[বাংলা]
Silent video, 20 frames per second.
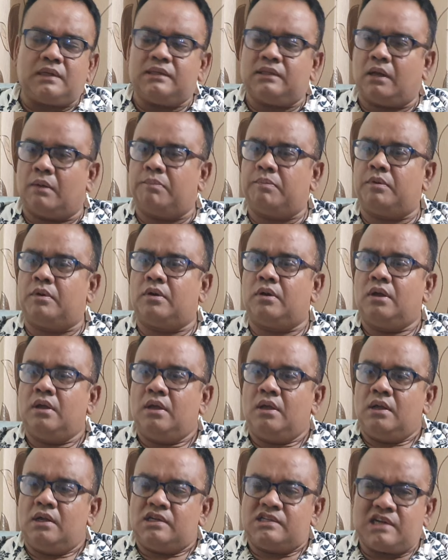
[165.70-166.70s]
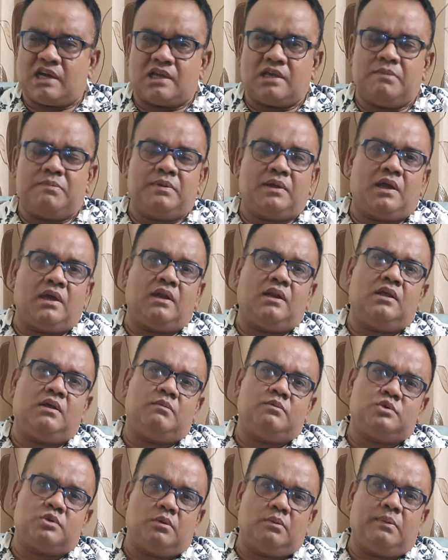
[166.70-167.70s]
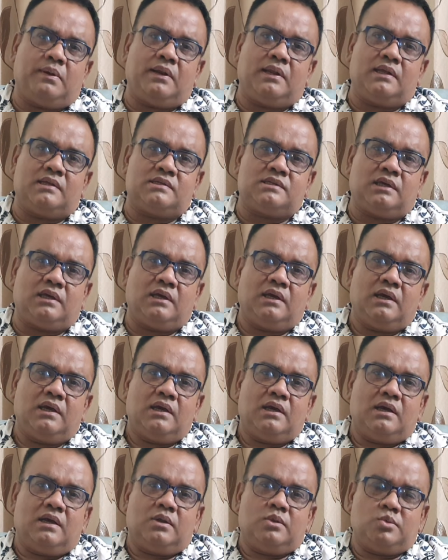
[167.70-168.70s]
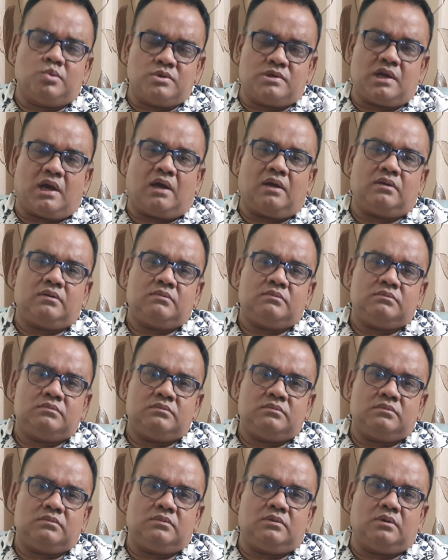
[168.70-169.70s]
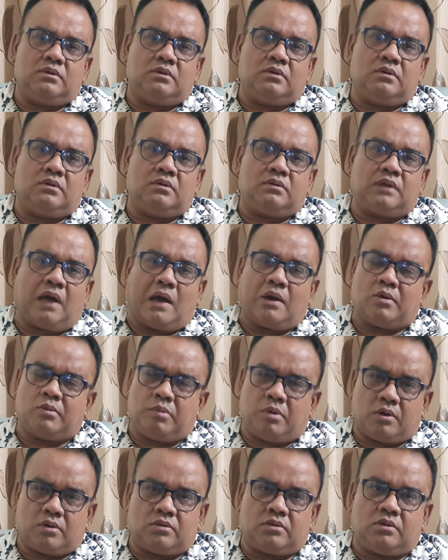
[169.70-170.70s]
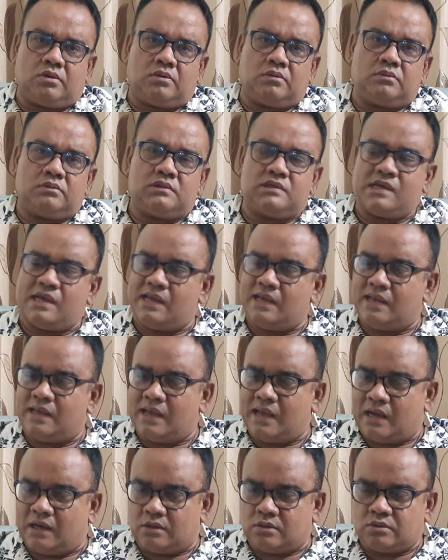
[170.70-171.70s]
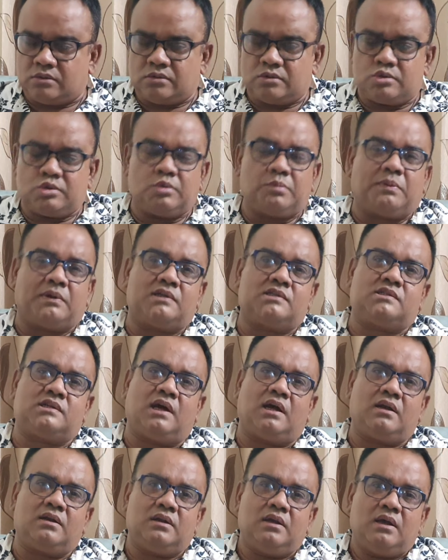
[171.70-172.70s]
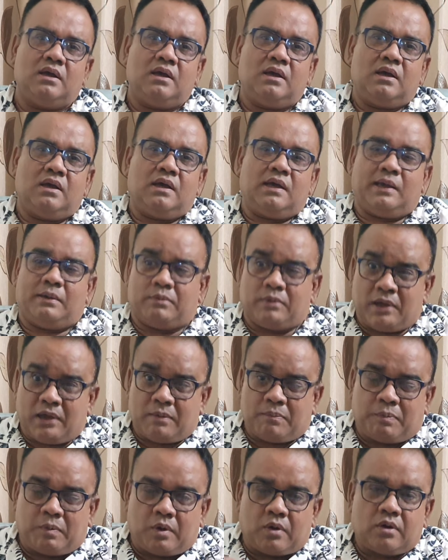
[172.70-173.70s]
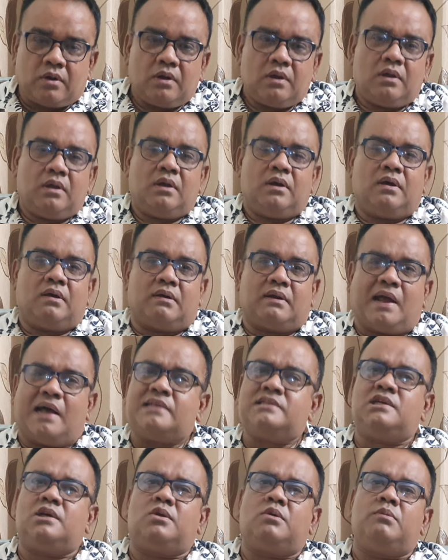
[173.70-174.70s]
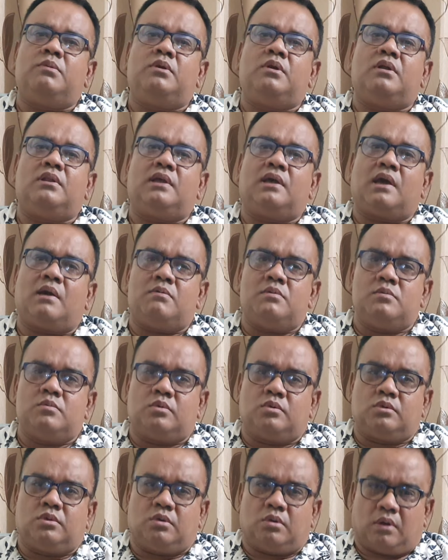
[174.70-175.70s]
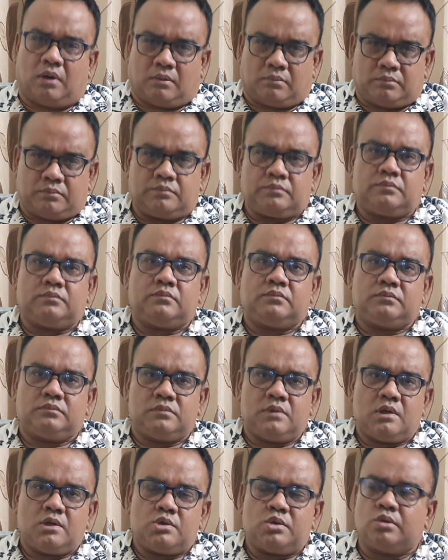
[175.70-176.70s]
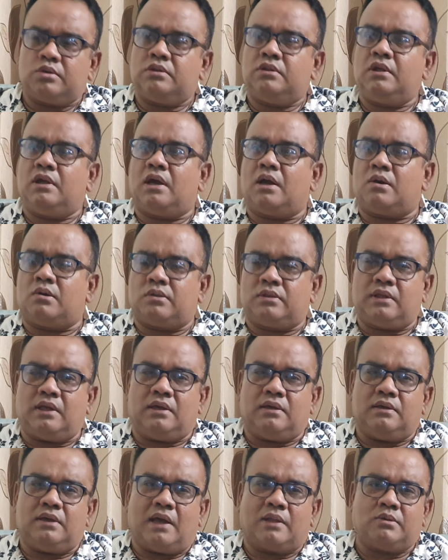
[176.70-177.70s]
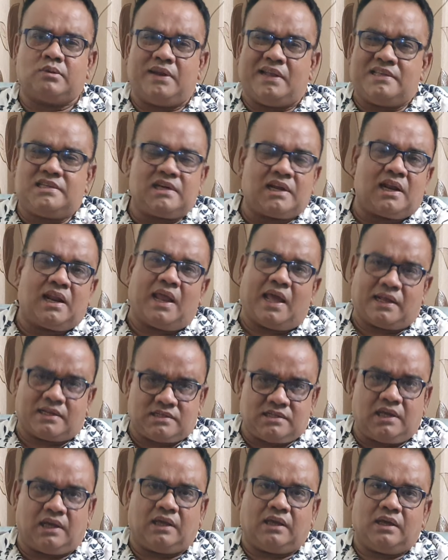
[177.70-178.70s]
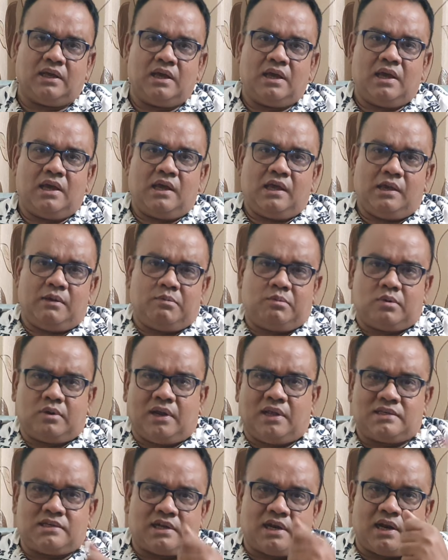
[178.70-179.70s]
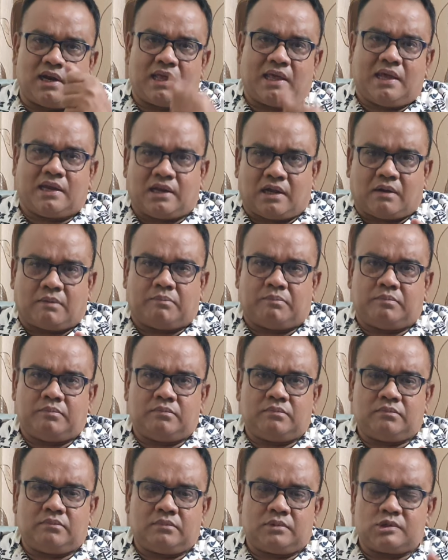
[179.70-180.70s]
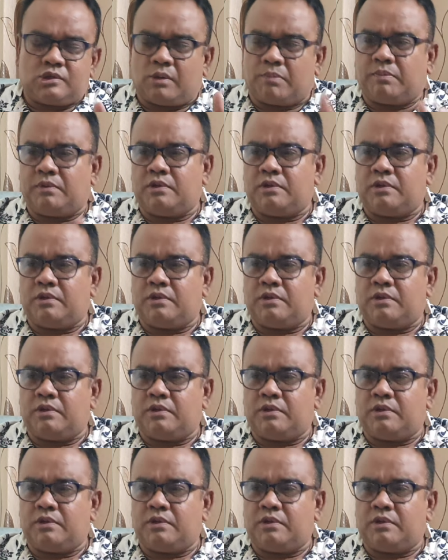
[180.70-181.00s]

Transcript: তারপর শাকিব বিজ্ঞান নিয়ে আমি ছবি বানিয়েছি দুইটা তো তারও ভক্ত সে এখন সুপারস্টার এবং এরপর রাজের অভিনয় দেখে আমি মুগ্ধ হলাম সত্যিকার অর্থেই এত ন্যাচারাল অ্যাক্টিং এবং ন্যাচারাল গেট আপ সব